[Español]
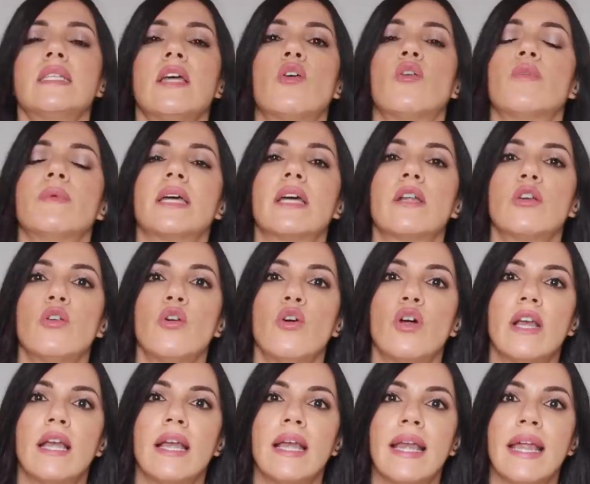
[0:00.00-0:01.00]
este gobierno
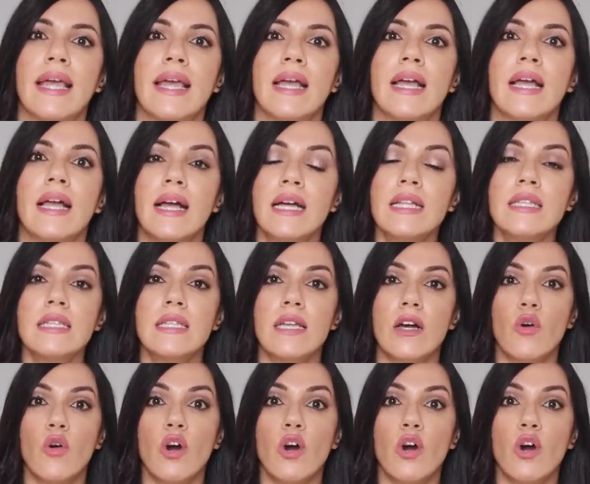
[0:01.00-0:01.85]
le encanta